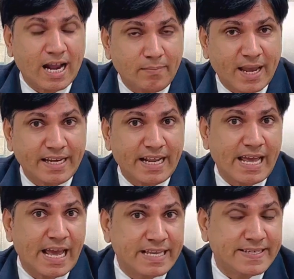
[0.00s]
आरबीआई ने
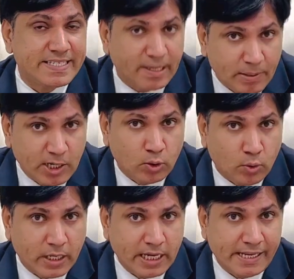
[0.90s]
ऐसे सभी
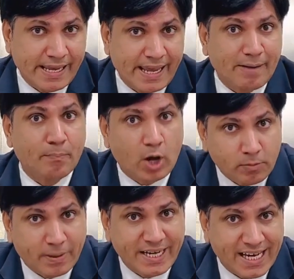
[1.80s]
लोगों के लिए एक
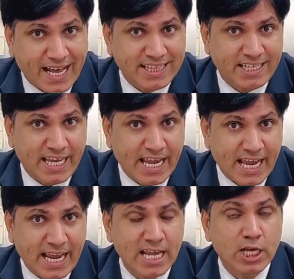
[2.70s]
बहुत बड़ी राहत दी
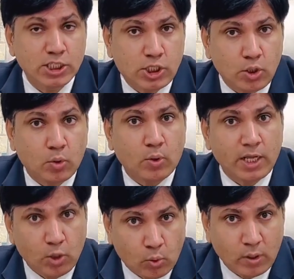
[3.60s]
है जिन लोगों
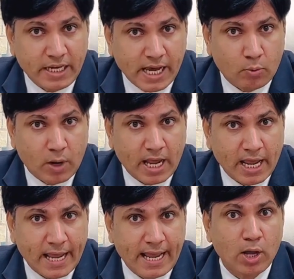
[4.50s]
ने लोन लिया हुआ
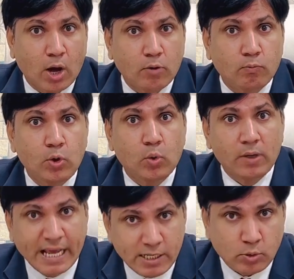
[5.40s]
है और वो
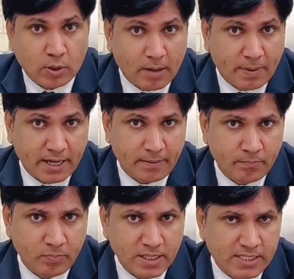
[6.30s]
लोन नहीं चुका पा रहे
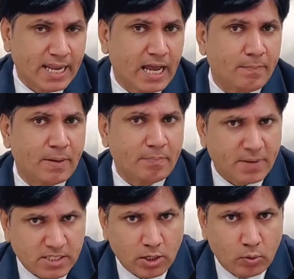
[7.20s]
चाहे आपने
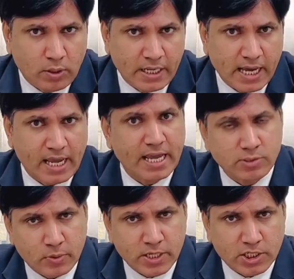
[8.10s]
पर्सनल लोन लिया है
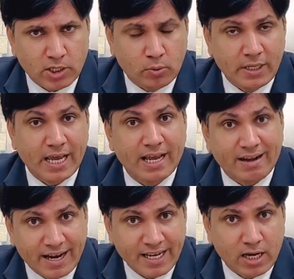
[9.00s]
एजुकेशन लोन लिया है
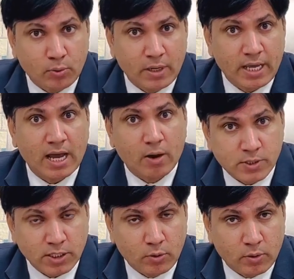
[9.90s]
गाड़ी का लोन है
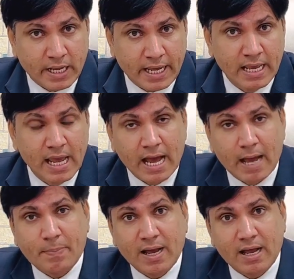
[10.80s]
हाउसिंग लोन है
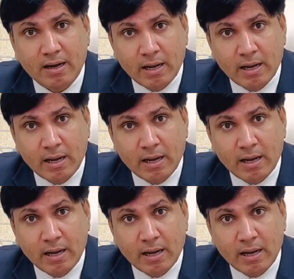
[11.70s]
आपका